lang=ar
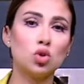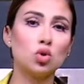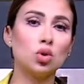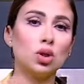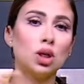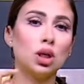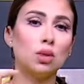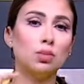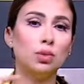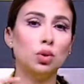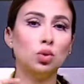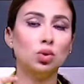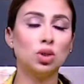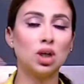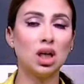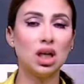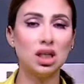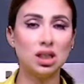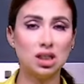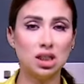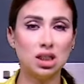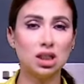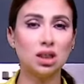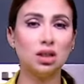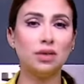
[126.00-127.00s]
السكر بودر
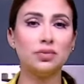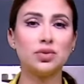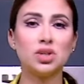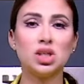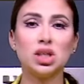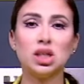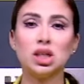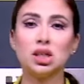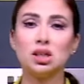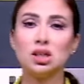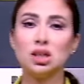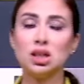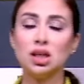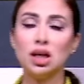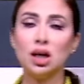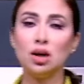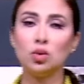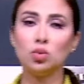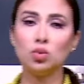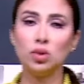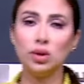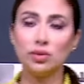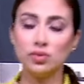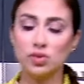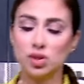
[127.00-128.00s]
هيديكي نفس النتيجه
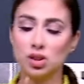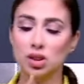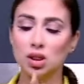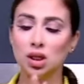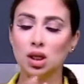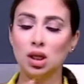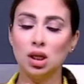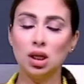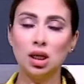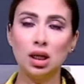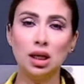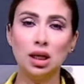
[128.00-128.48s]
او نفس